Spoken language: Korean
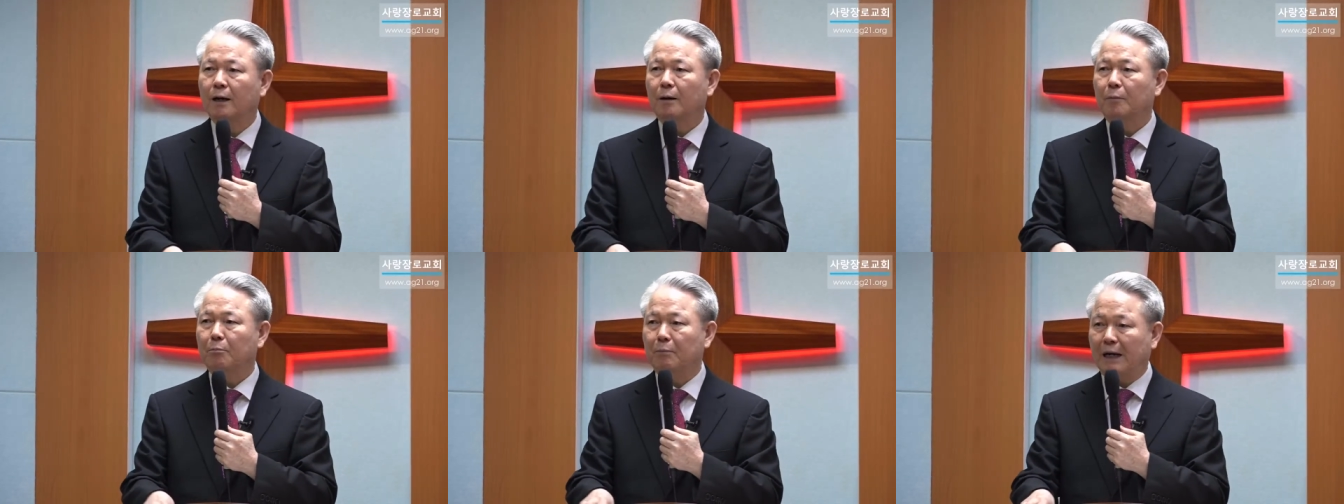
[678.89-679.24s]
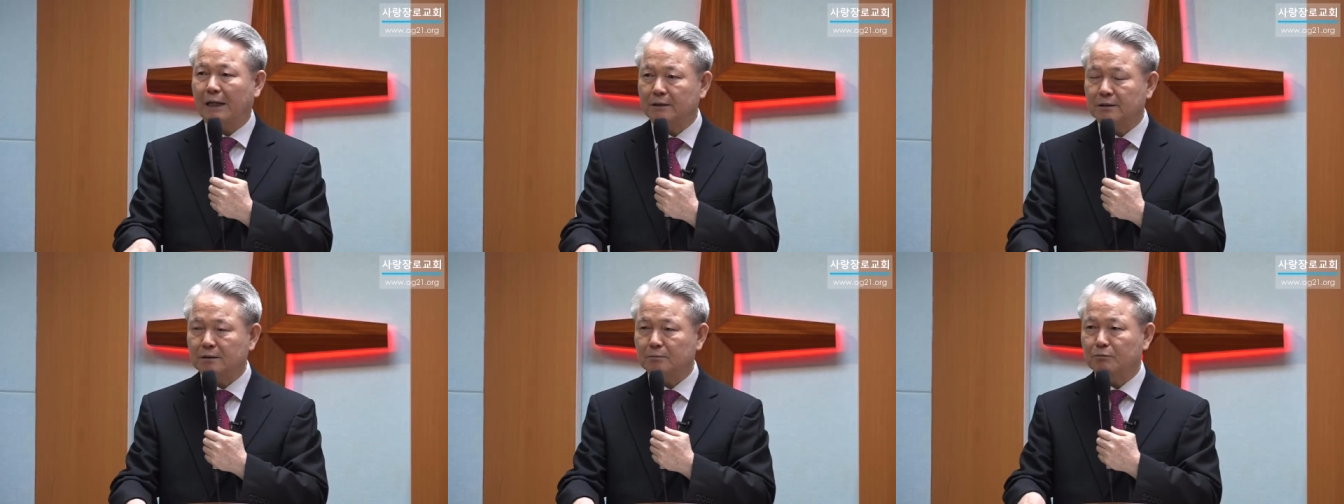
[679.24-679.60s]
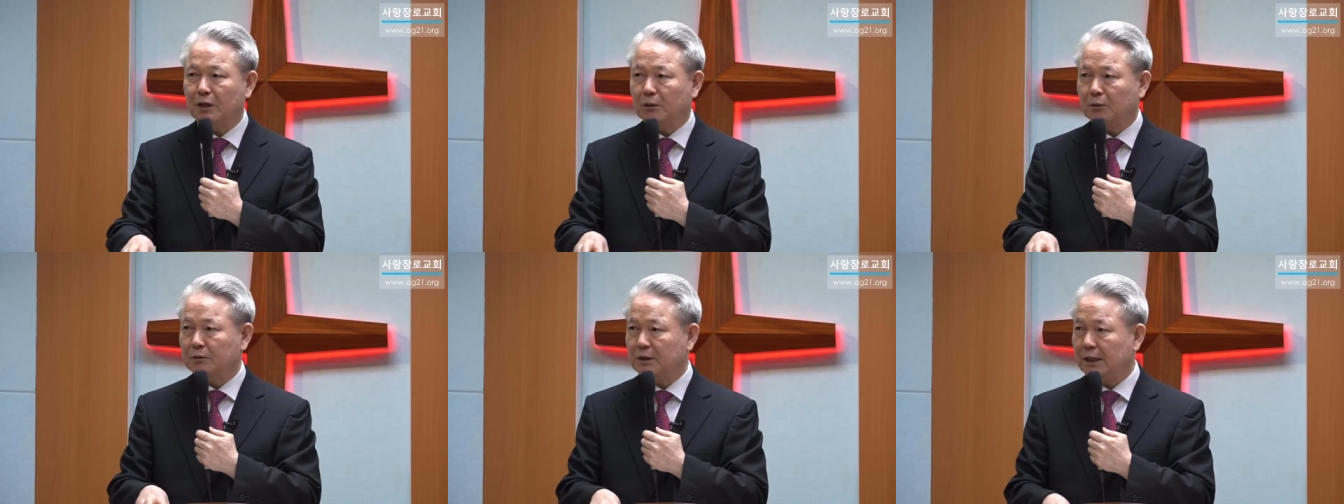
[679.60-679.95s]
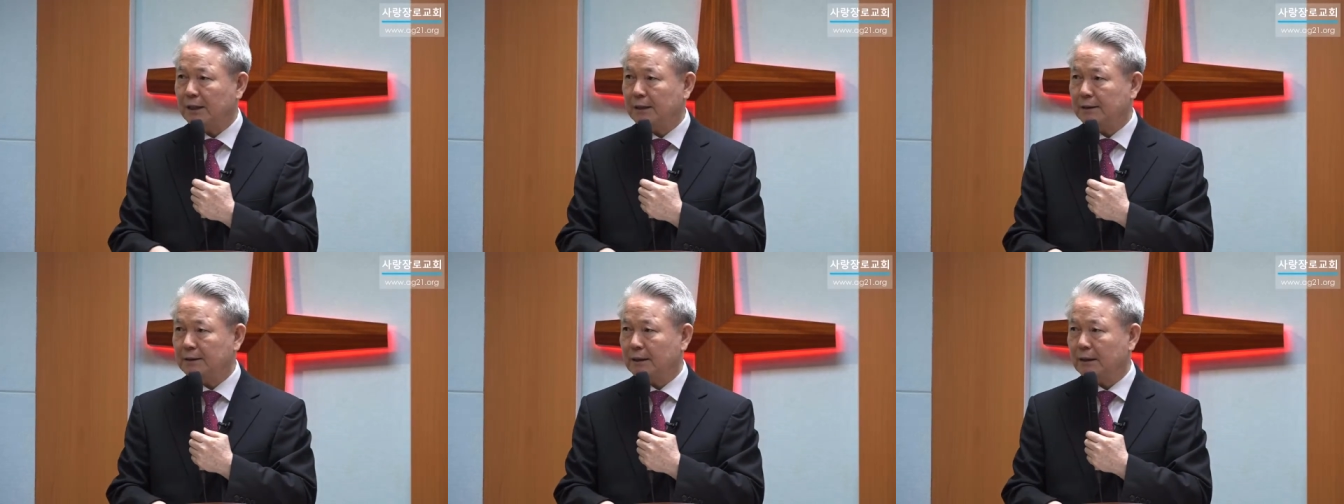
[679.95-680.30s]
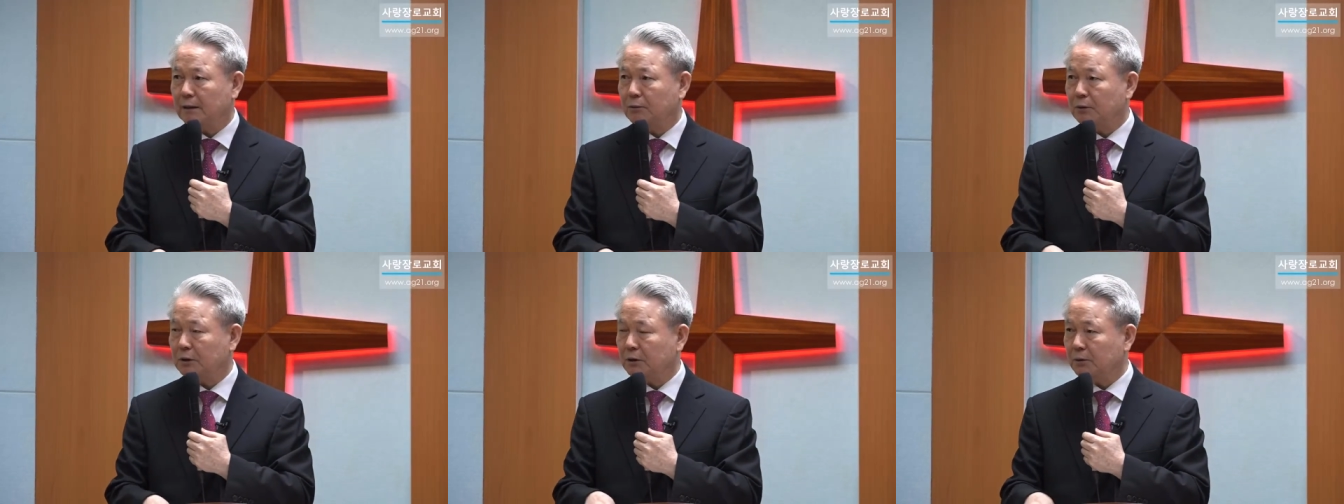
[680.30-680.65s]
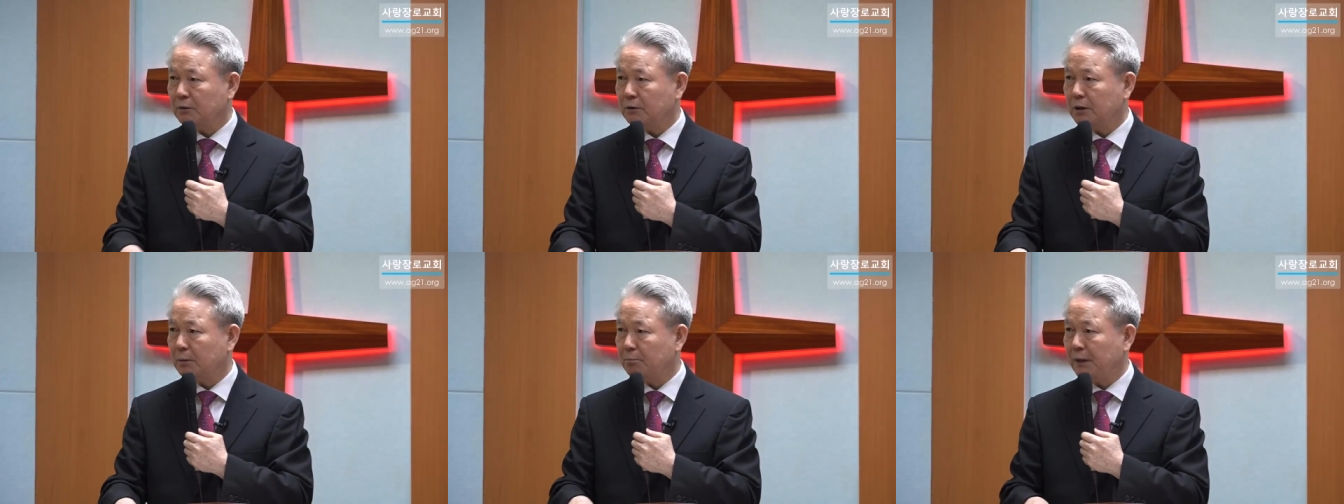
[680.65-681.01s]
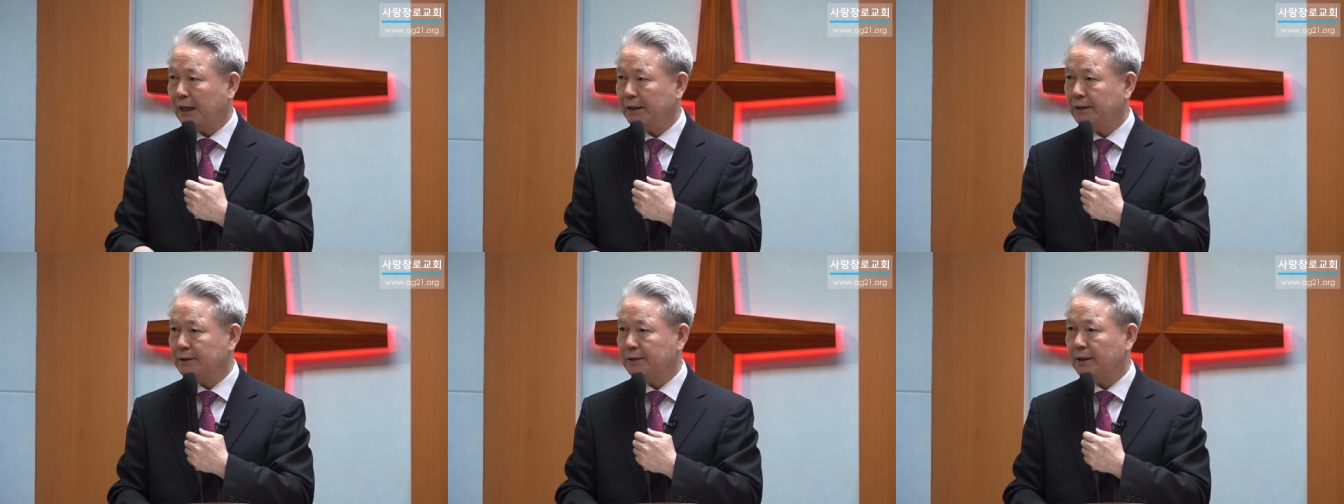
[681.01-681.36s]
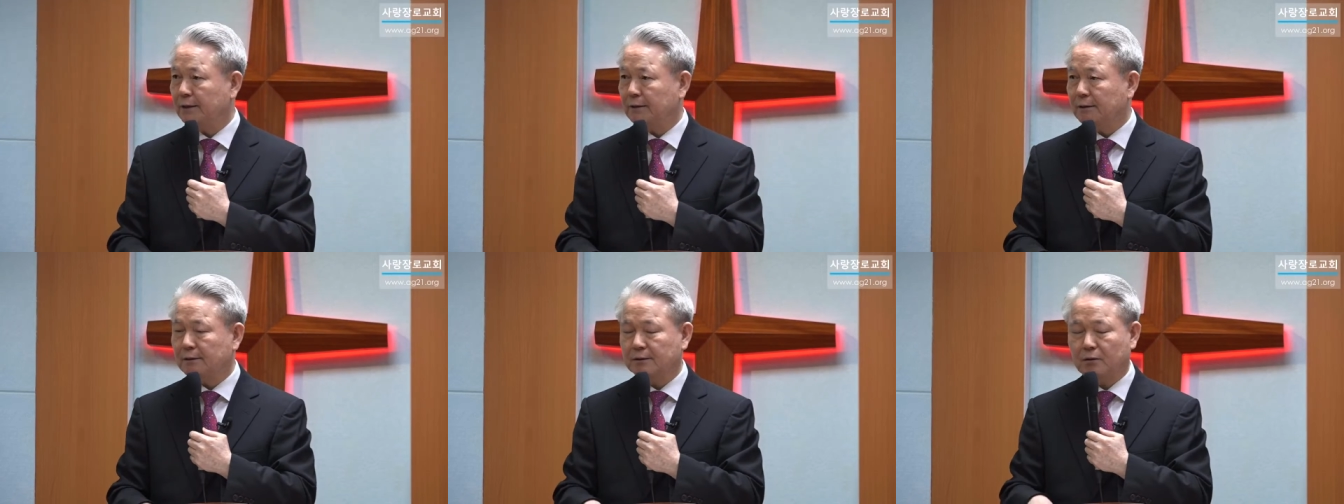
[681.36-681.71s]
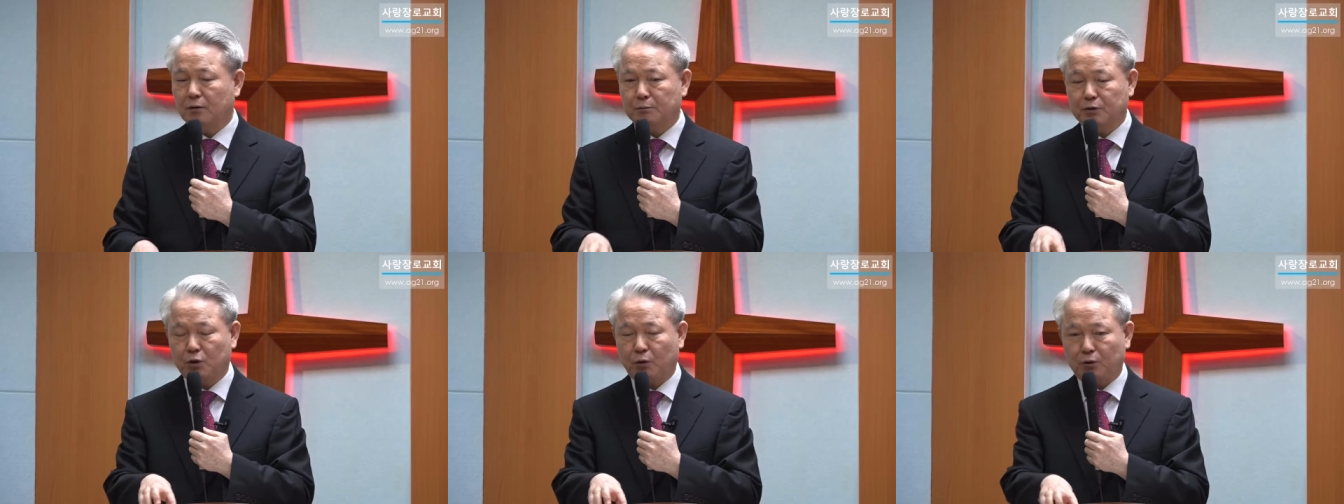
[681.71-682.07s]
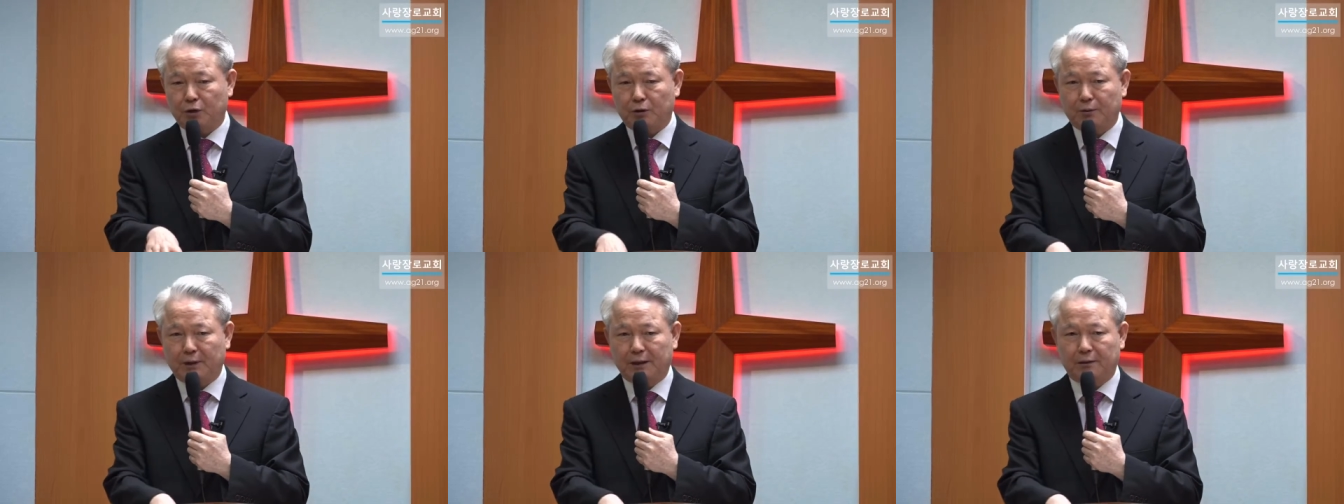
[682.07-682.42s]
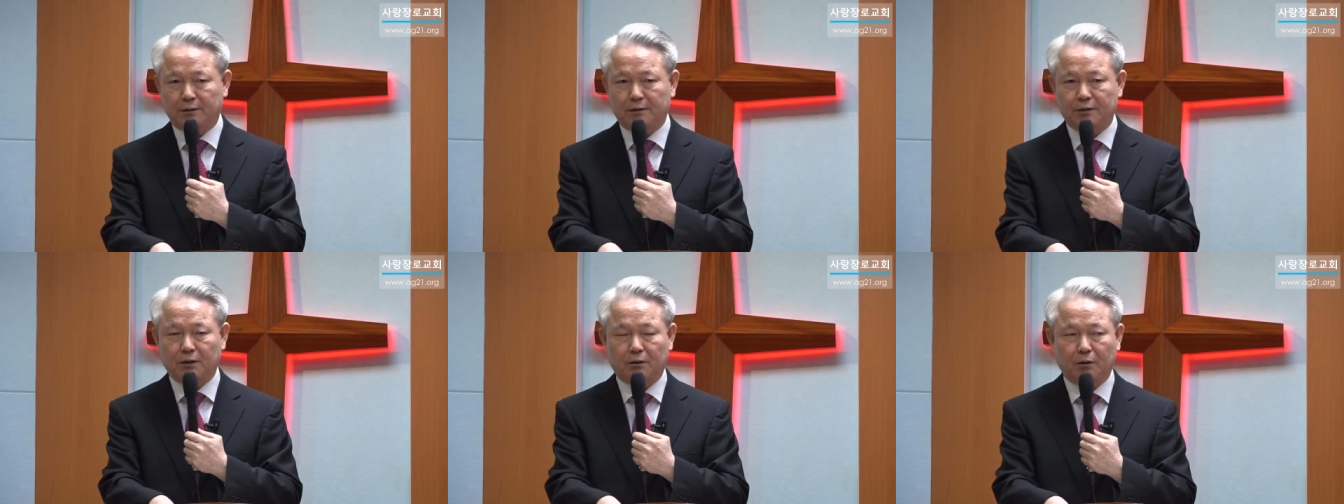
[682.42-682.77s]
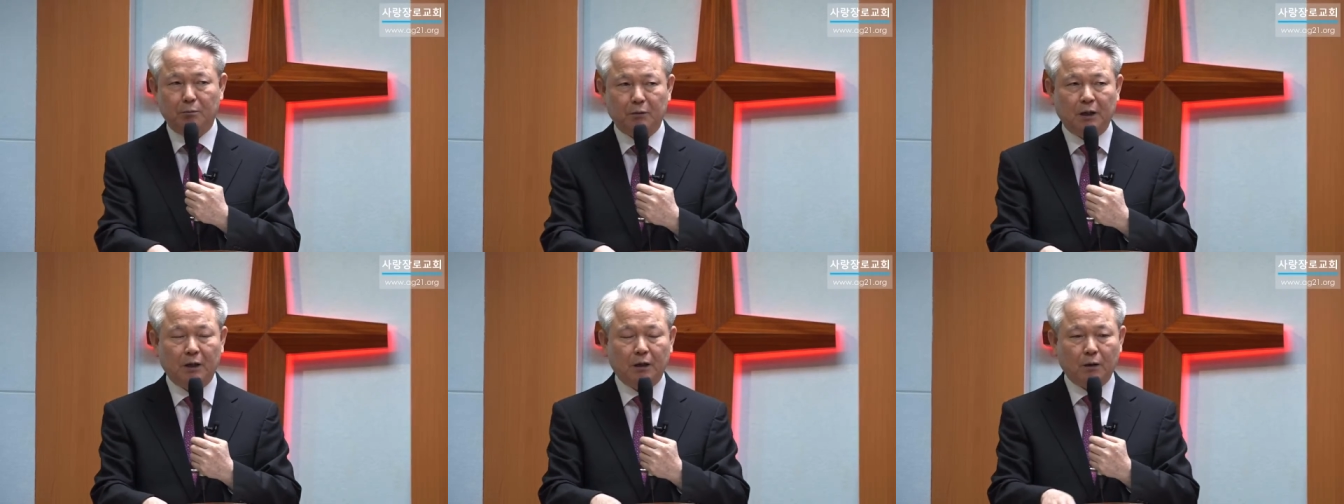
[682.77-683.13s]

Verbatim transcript: 말씀대로 살지 않고 이렇게 바리새인들처럼 서기관들처럼